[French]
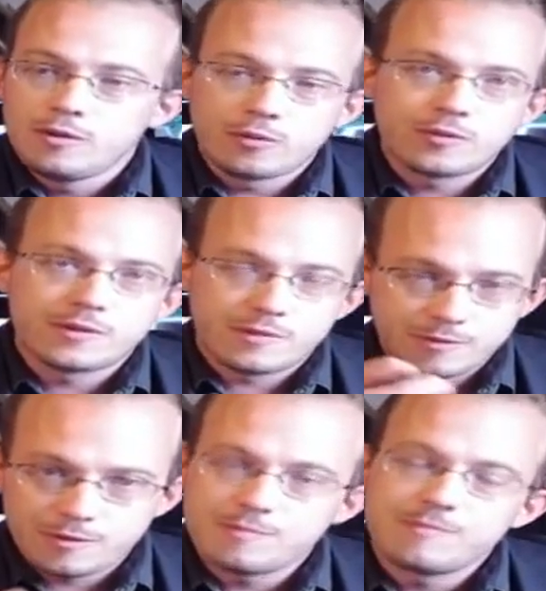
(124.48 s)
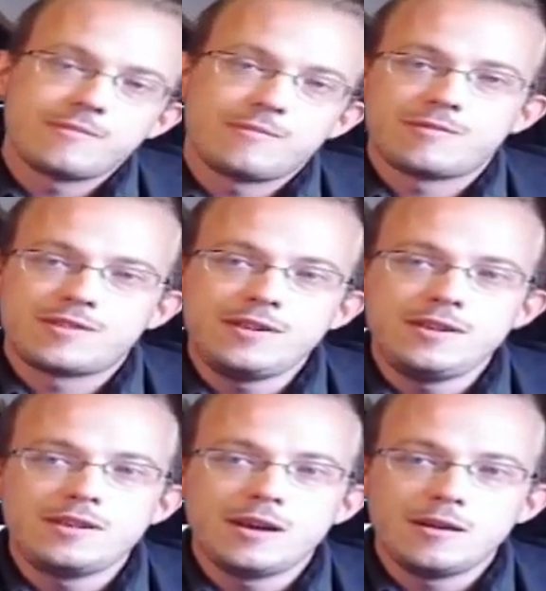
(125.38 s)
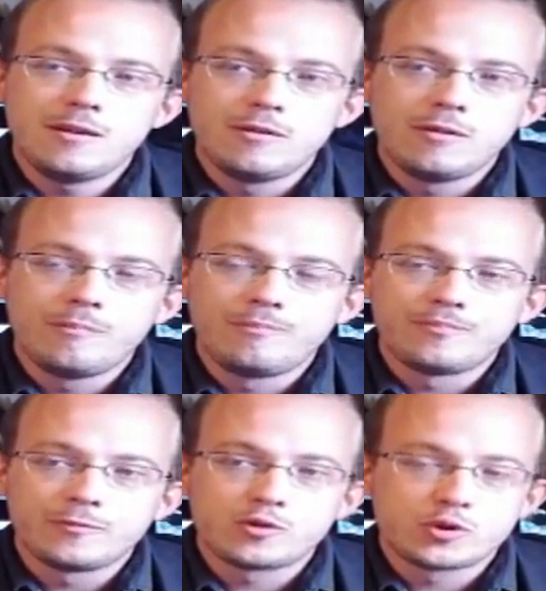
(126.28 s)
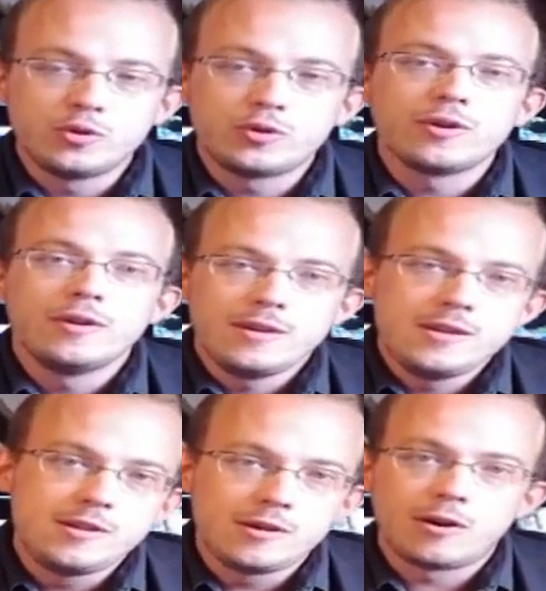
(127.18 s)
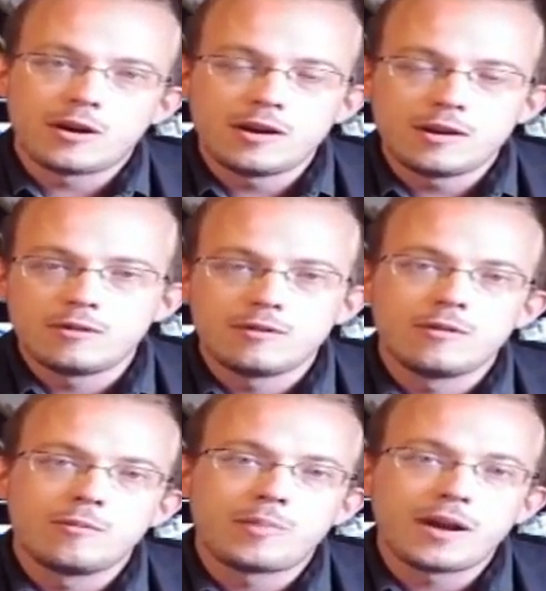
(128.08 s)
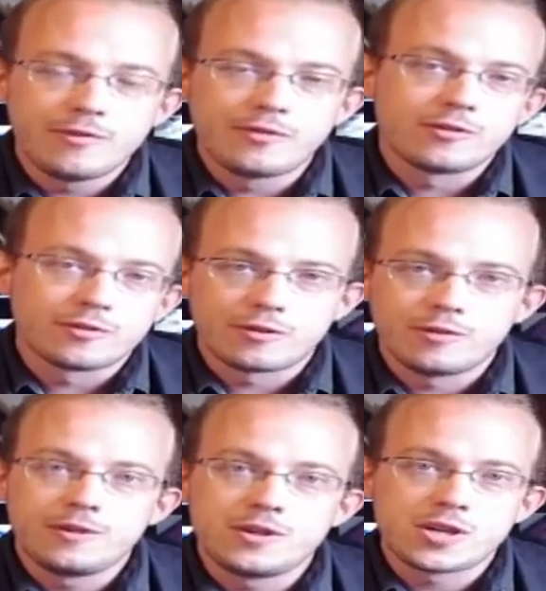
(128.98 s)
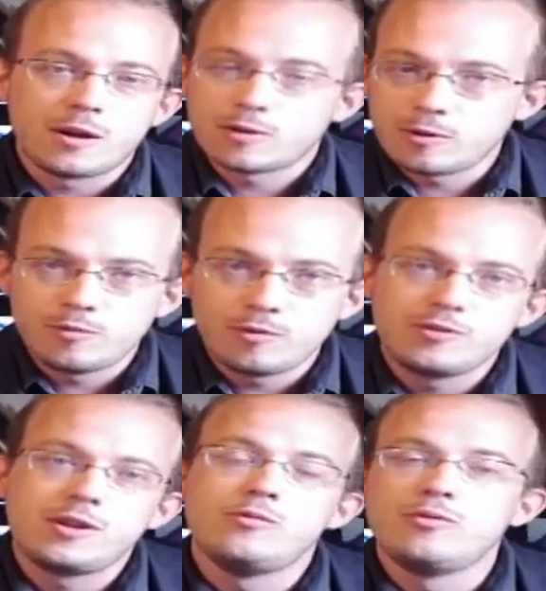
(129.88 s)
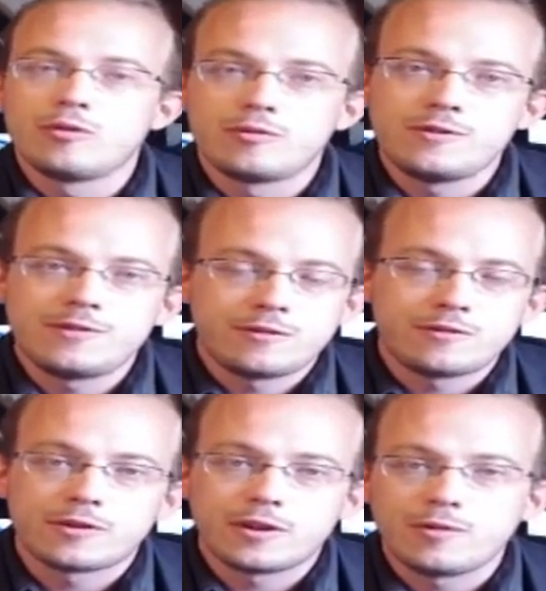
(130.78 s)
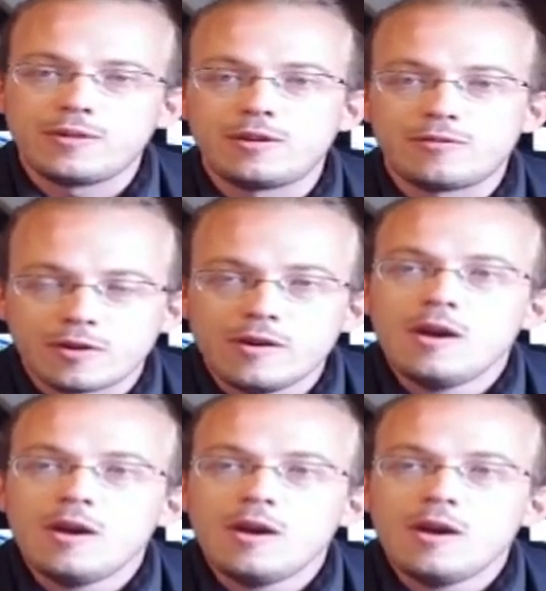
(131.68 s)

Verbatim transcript: Donc s'il y a une euh, chute, il y aura euh, par les ventres, déjà, comme il y a eu en 1789.